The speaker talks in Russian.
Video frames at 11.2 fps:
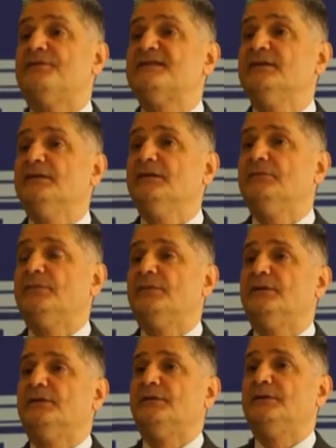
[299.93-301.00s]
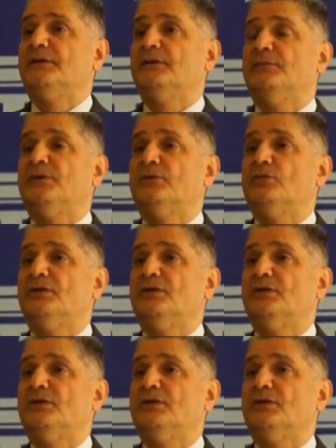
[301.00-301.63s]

целом я могу